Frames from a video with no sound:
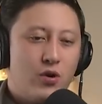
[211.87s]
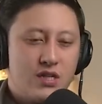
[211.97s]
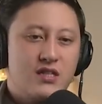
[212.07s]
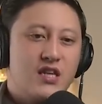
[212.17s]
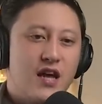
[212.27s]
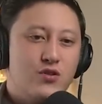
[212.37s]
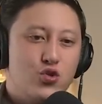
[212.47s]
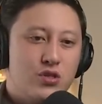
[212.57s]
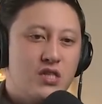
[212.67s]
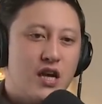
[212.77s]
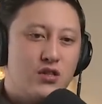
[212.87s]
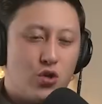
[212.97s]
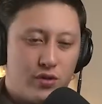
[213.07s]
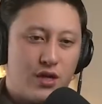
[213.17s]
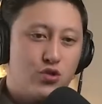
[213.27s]
我这钱去借，
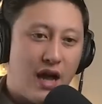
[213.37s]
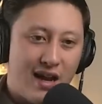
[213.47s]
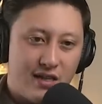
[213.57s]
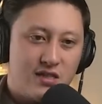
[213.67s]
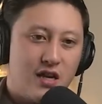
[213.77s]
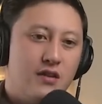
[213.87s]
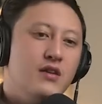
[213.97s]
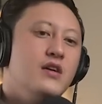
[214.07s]
总得去哪里借？